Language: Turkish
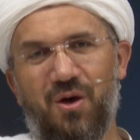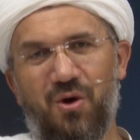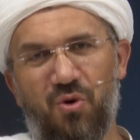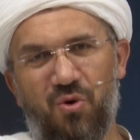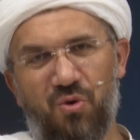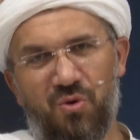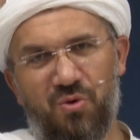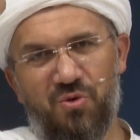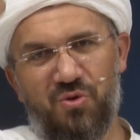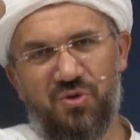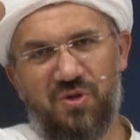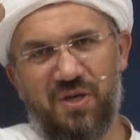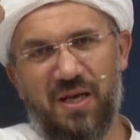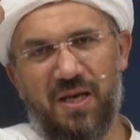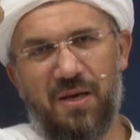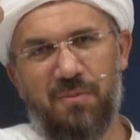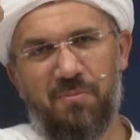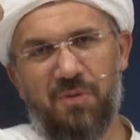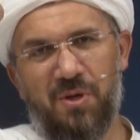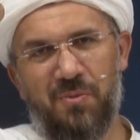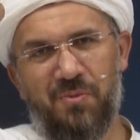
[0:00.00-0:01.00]
onu
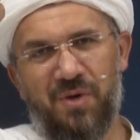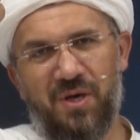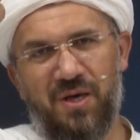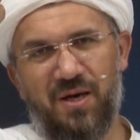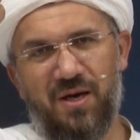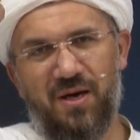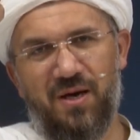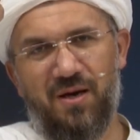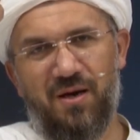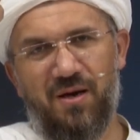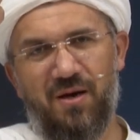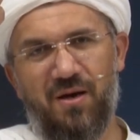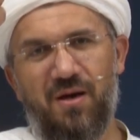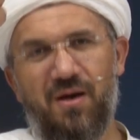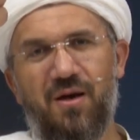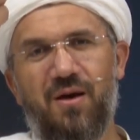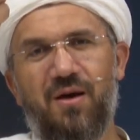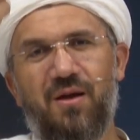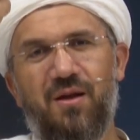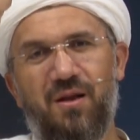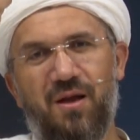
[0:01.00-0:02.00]
selamlamaya
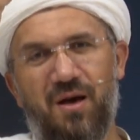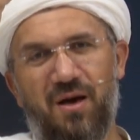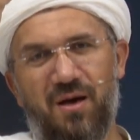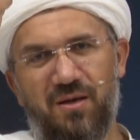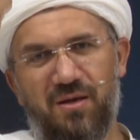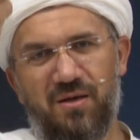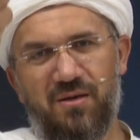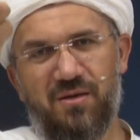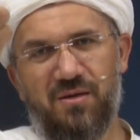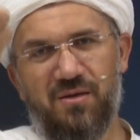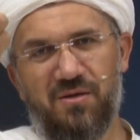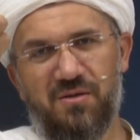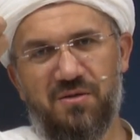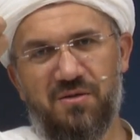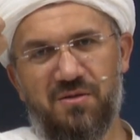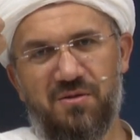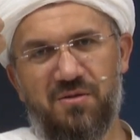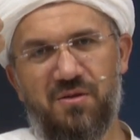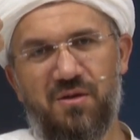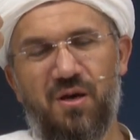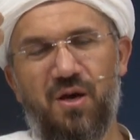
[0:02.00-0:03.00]

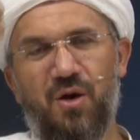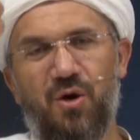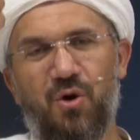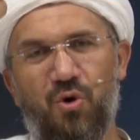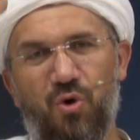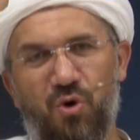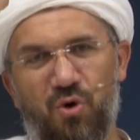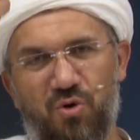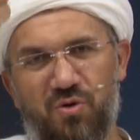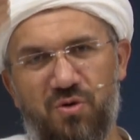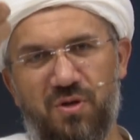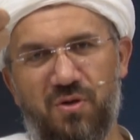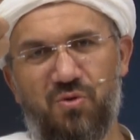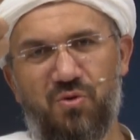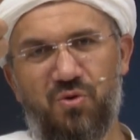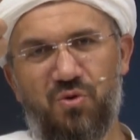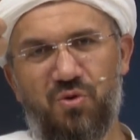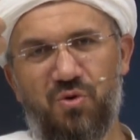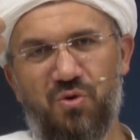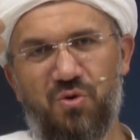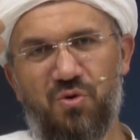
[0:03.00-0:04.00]
layıkız. Orada
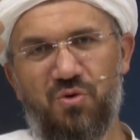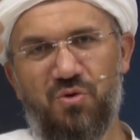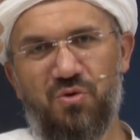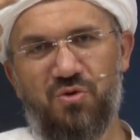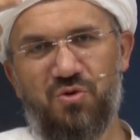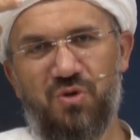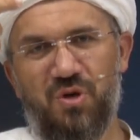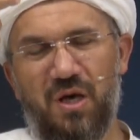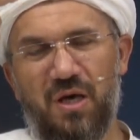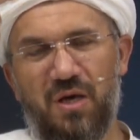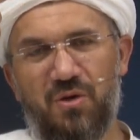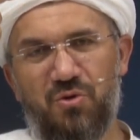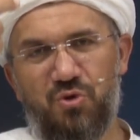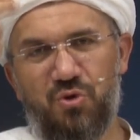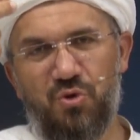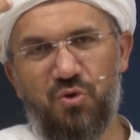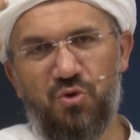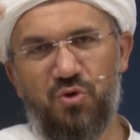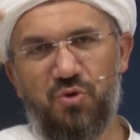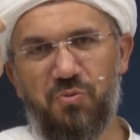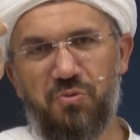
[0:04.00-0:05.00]
duruyoruz.
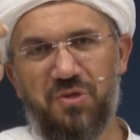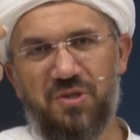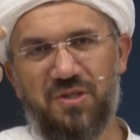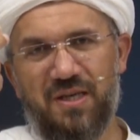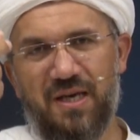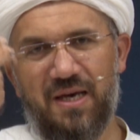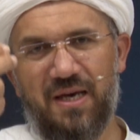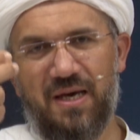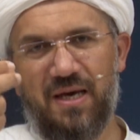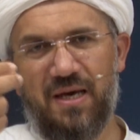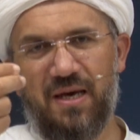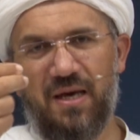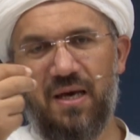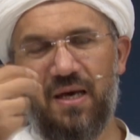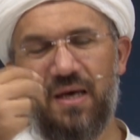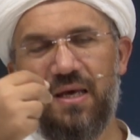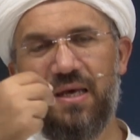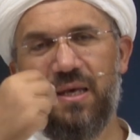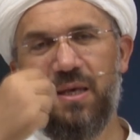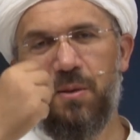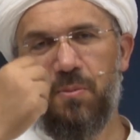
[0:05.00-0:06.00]
Çünkü bize
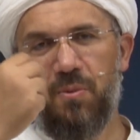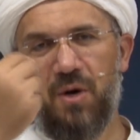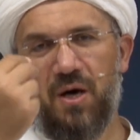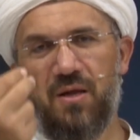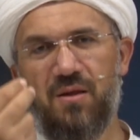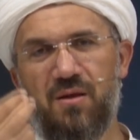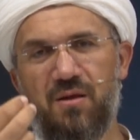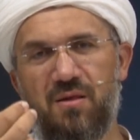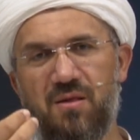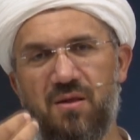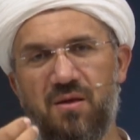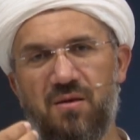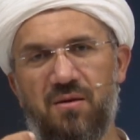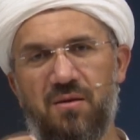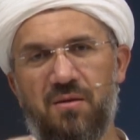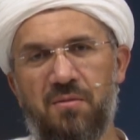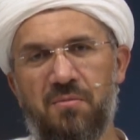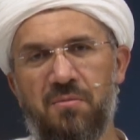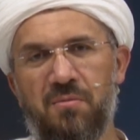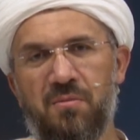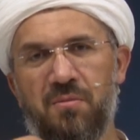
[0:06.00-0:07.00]

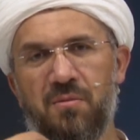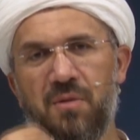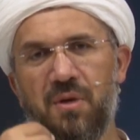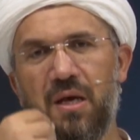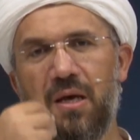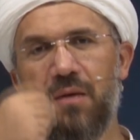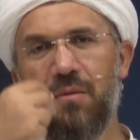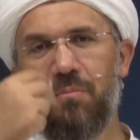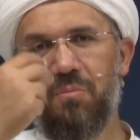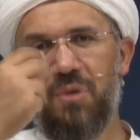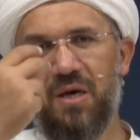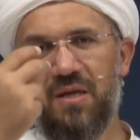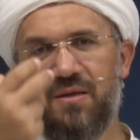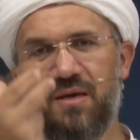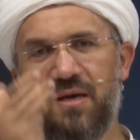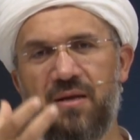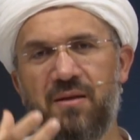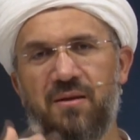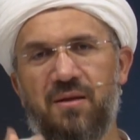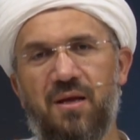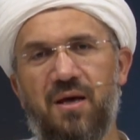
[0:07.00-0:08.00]
ibadetlerin
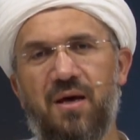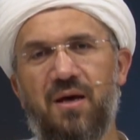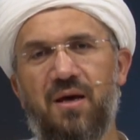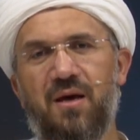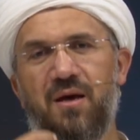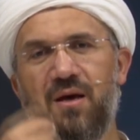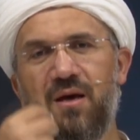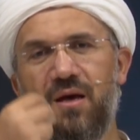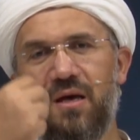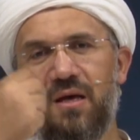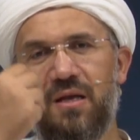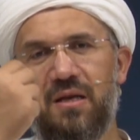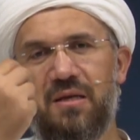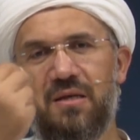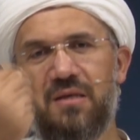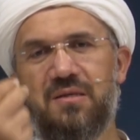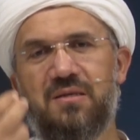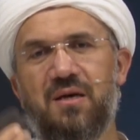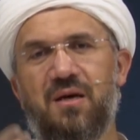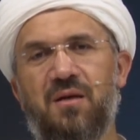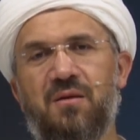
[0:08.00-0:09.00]
bedenle,
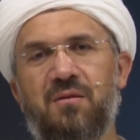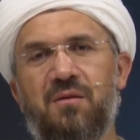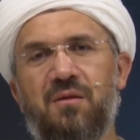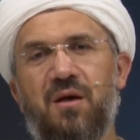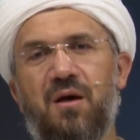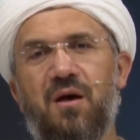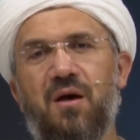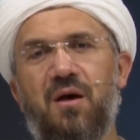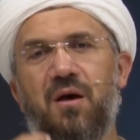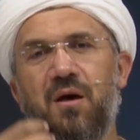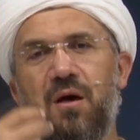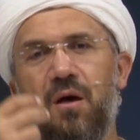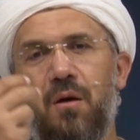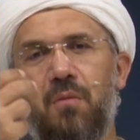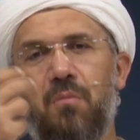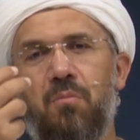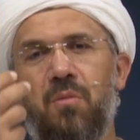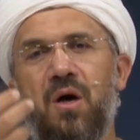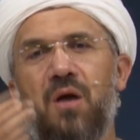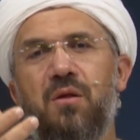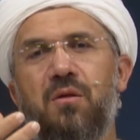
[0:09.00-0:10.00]
lisanla,
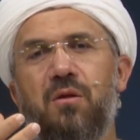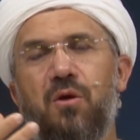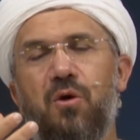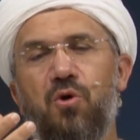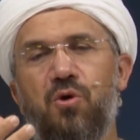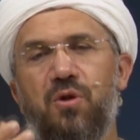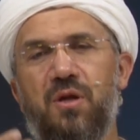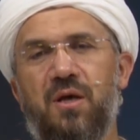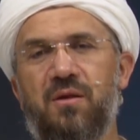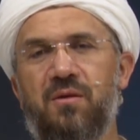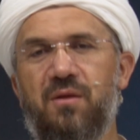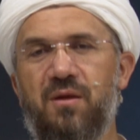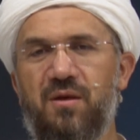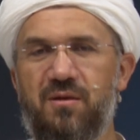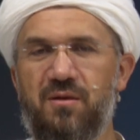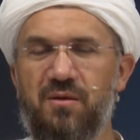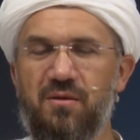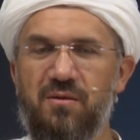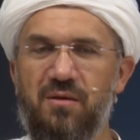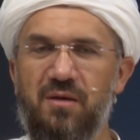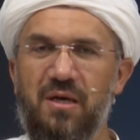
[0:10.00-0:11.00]
malla
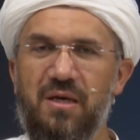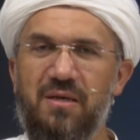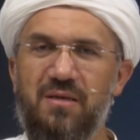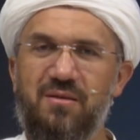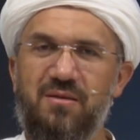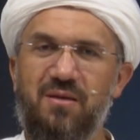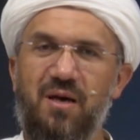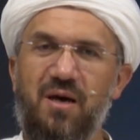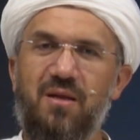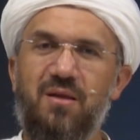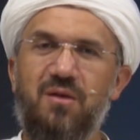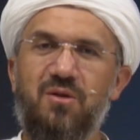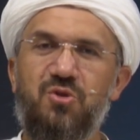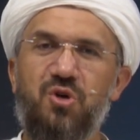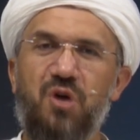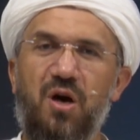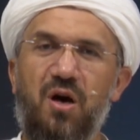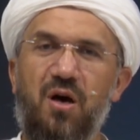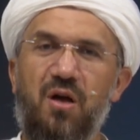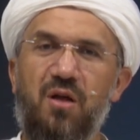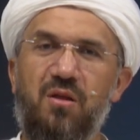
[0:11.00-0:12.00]
olanların sadece
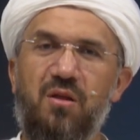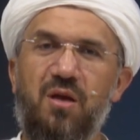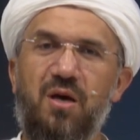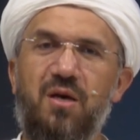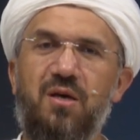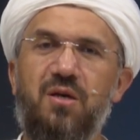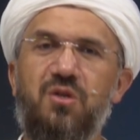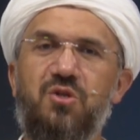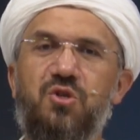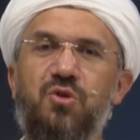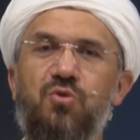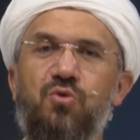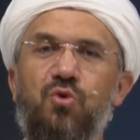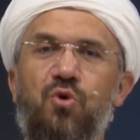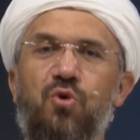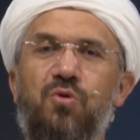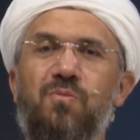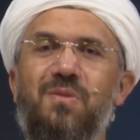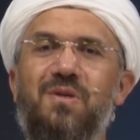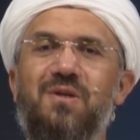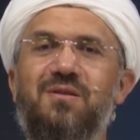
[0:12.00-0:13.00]
Allah için
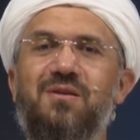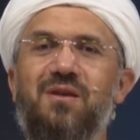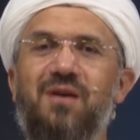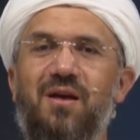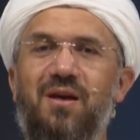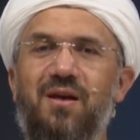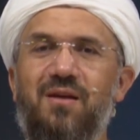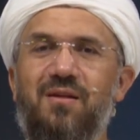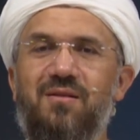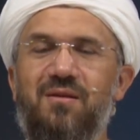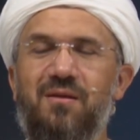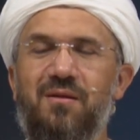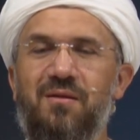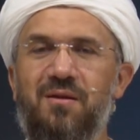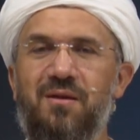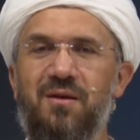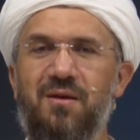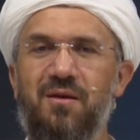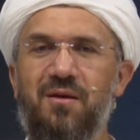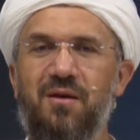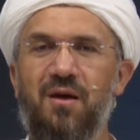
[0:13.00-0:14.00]
olması
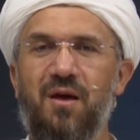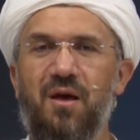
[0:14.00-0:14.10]
gerektiğini,